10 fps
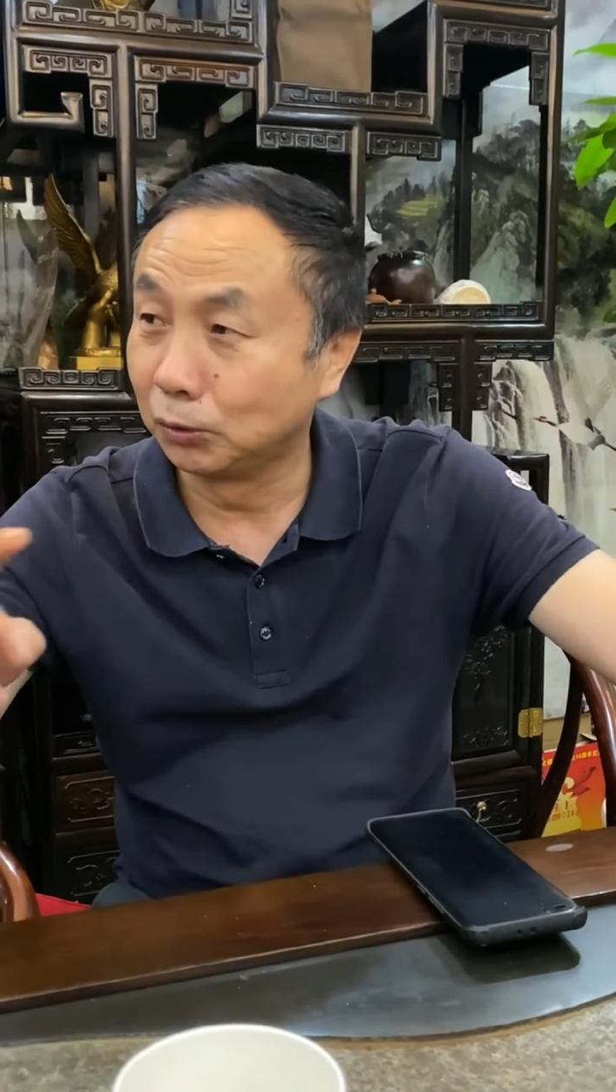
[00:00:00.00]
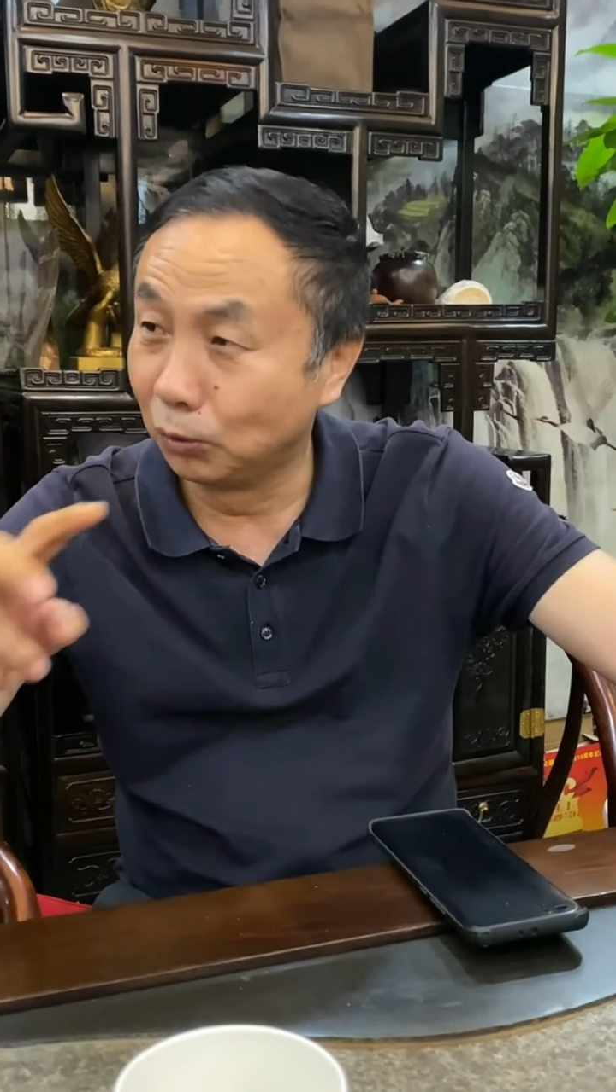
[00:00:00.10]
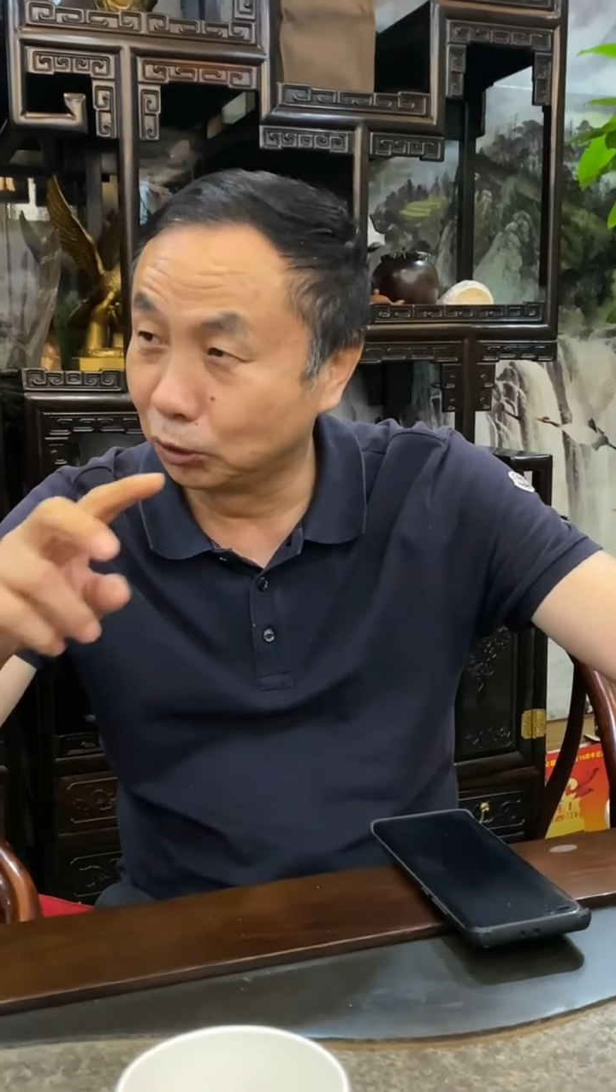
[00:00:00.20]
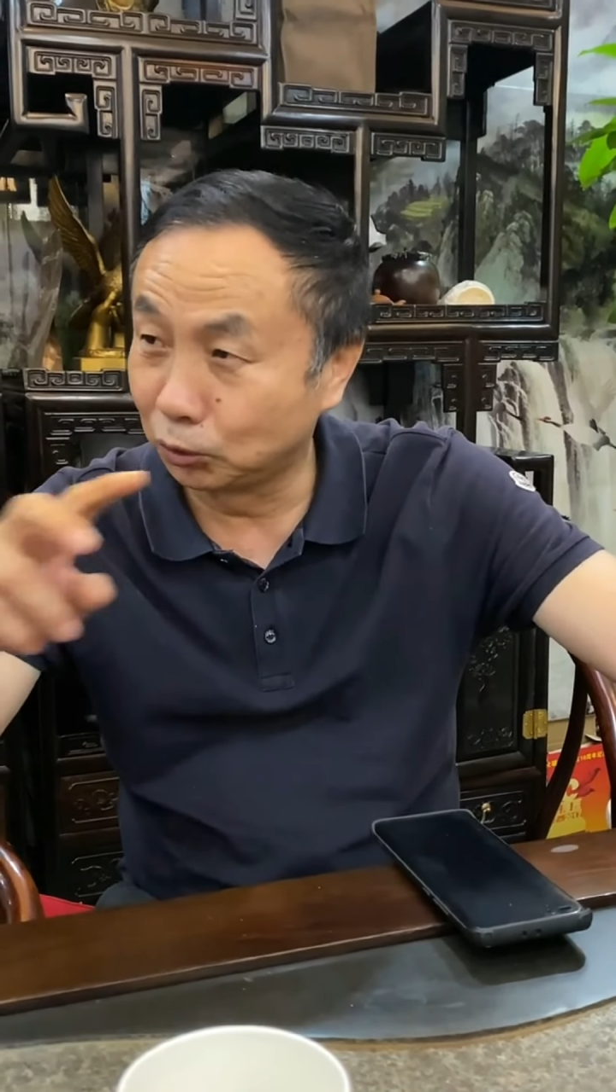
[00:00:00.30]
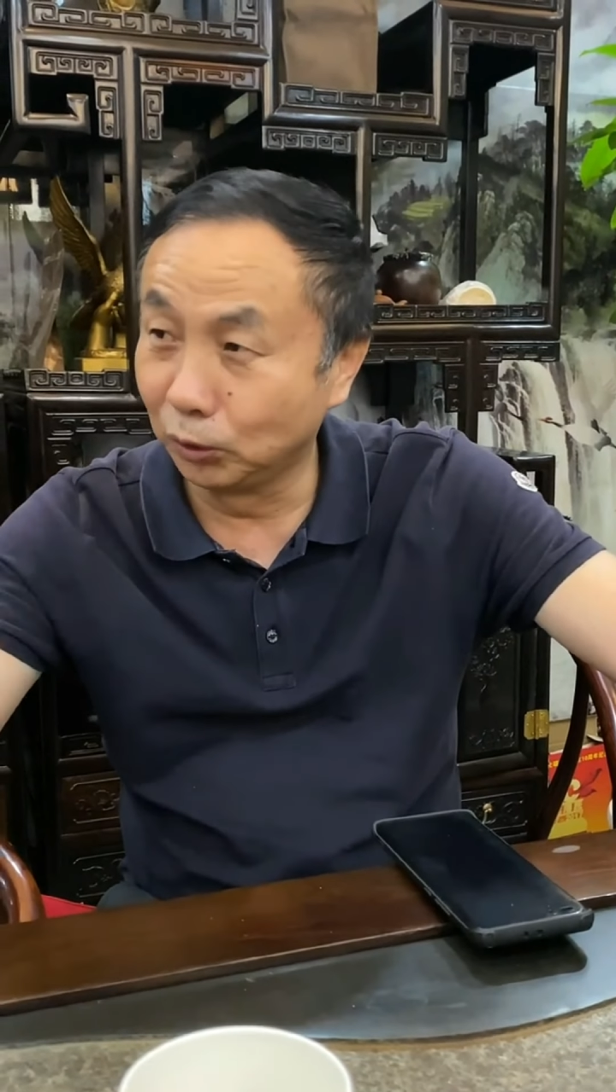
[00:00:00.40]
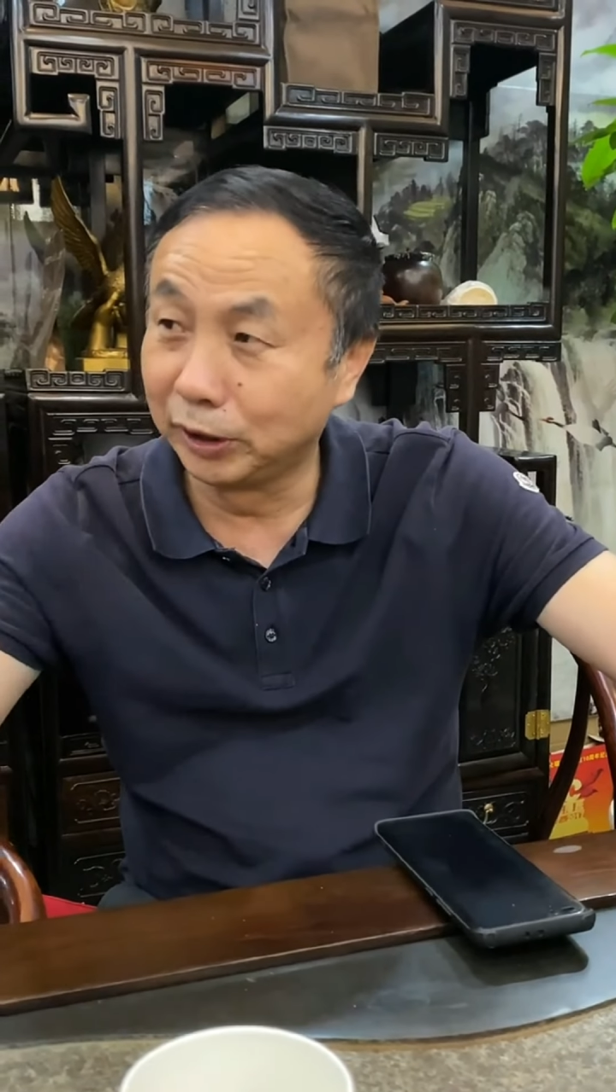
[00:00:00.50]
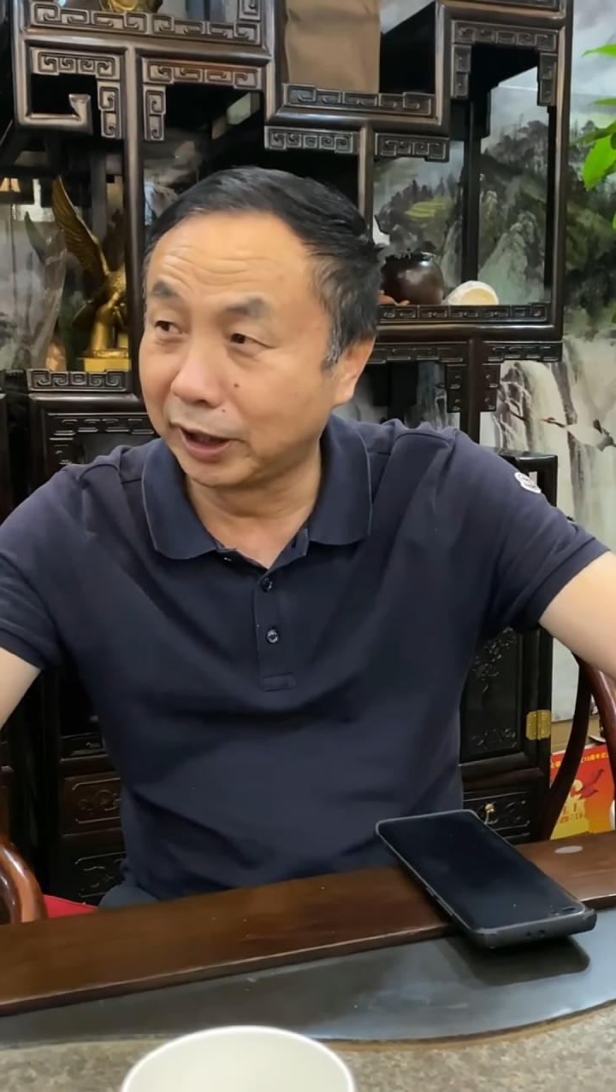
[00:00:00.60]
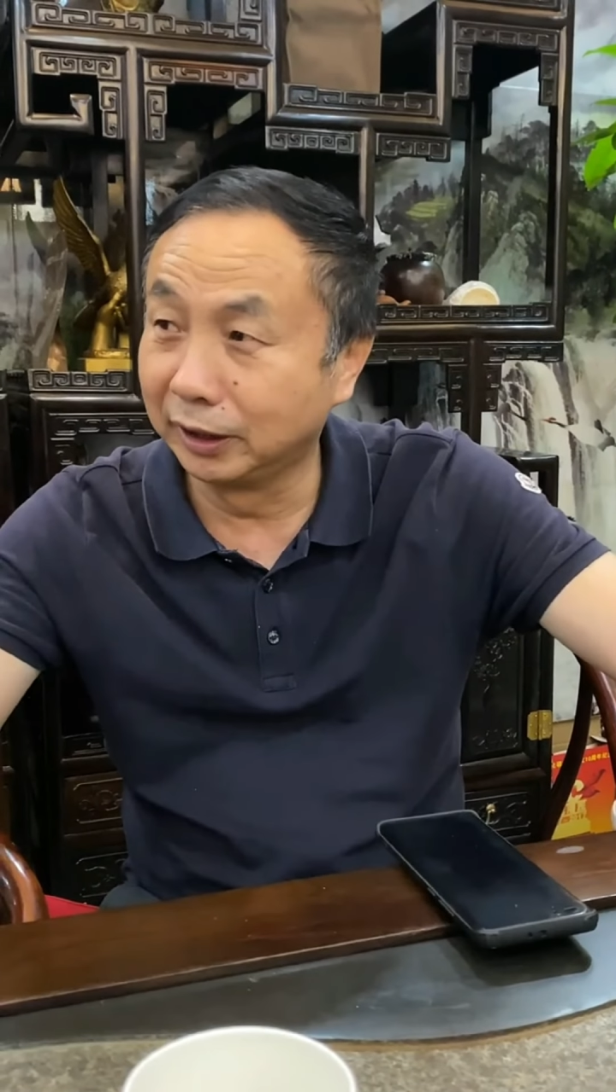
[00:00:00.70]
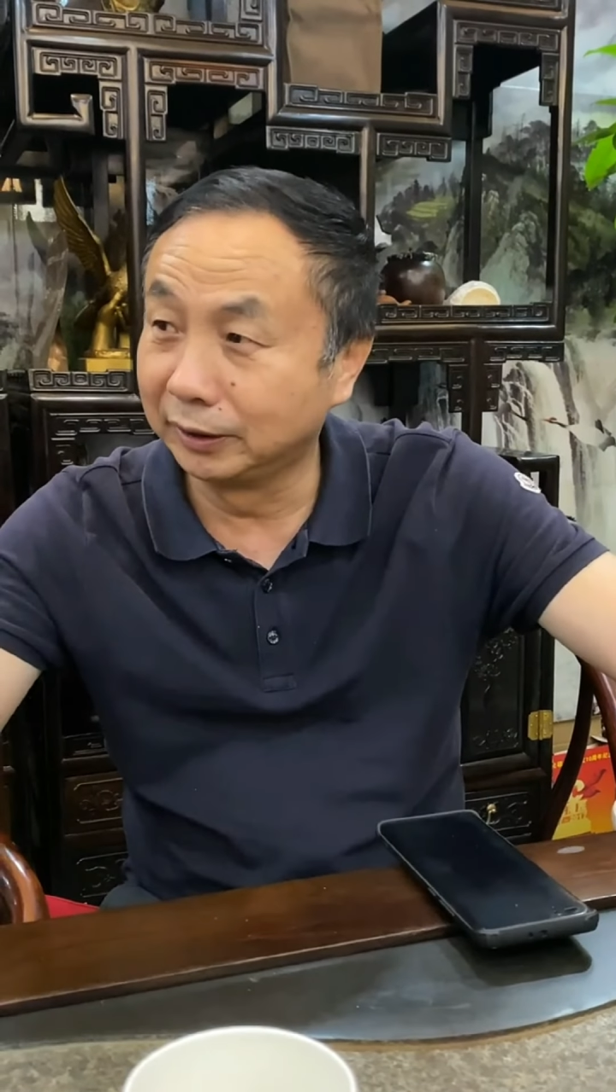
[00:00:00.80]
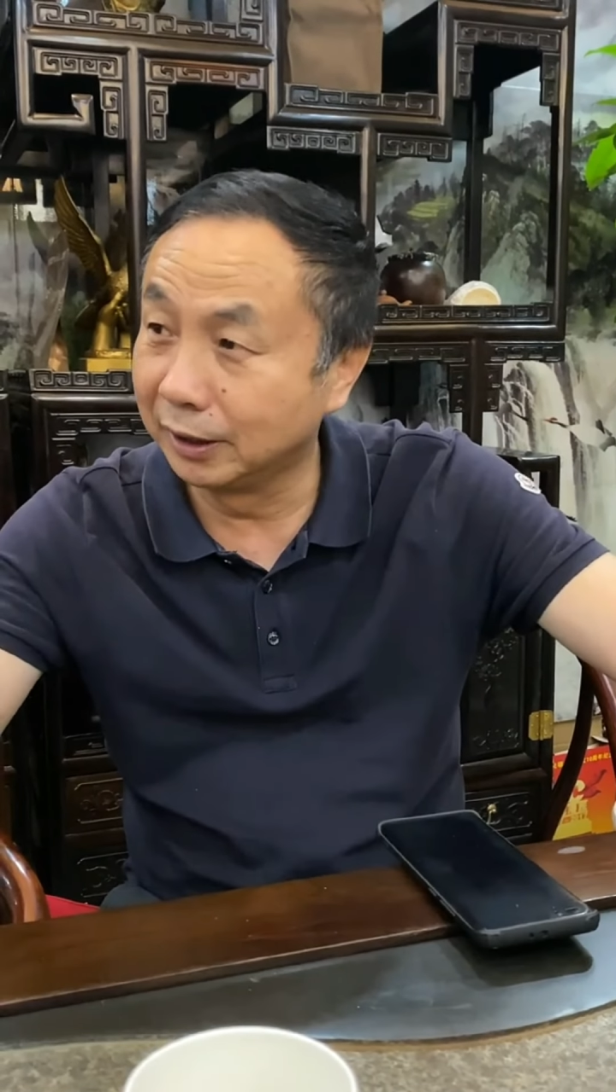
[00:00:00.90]
我所有
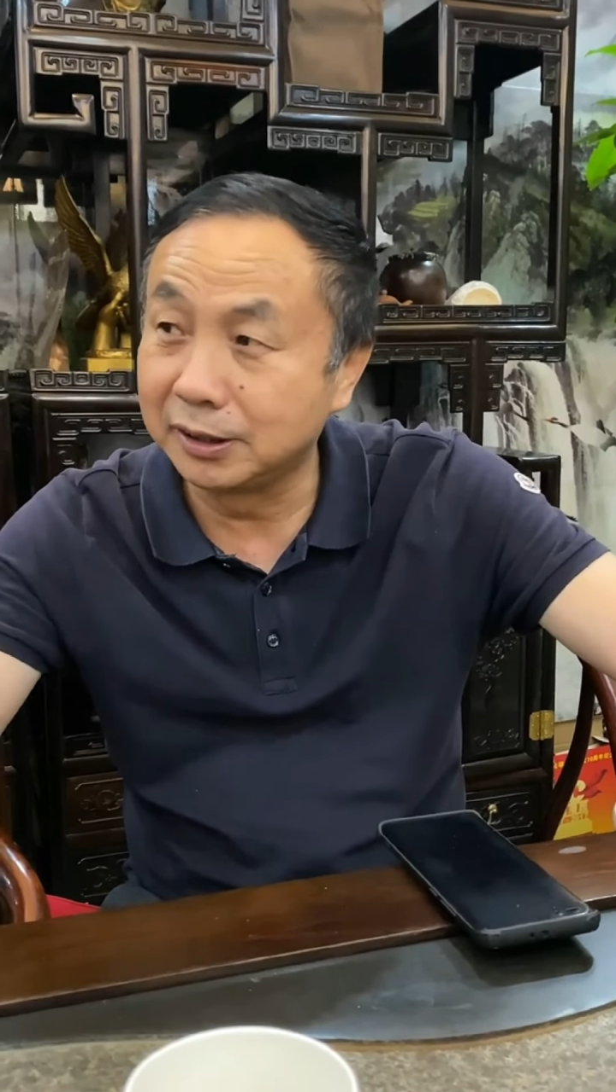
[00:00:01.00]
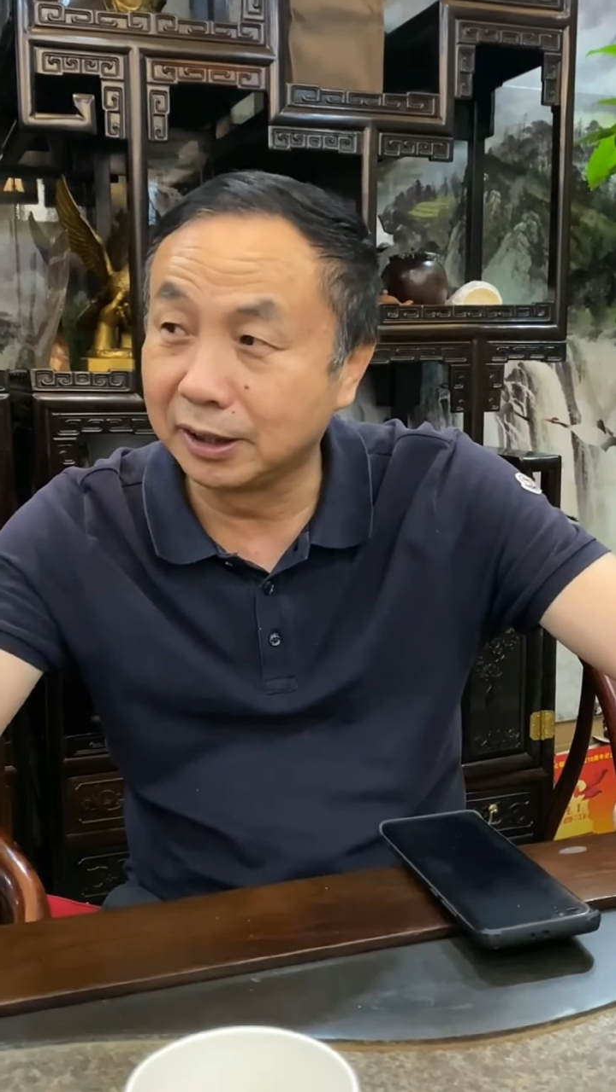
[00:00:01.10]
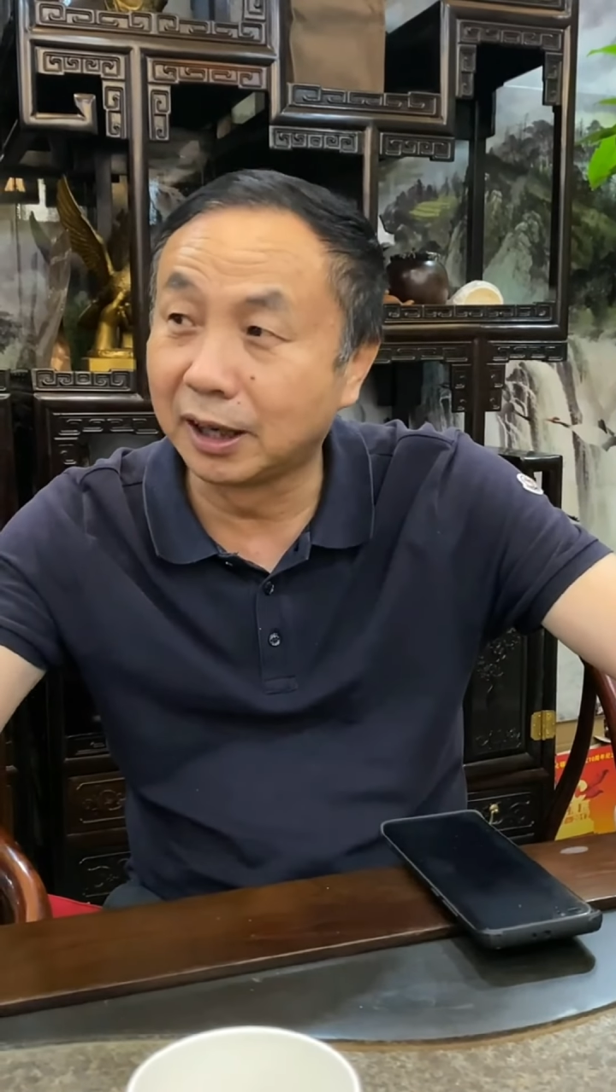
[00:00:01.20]
看到在迪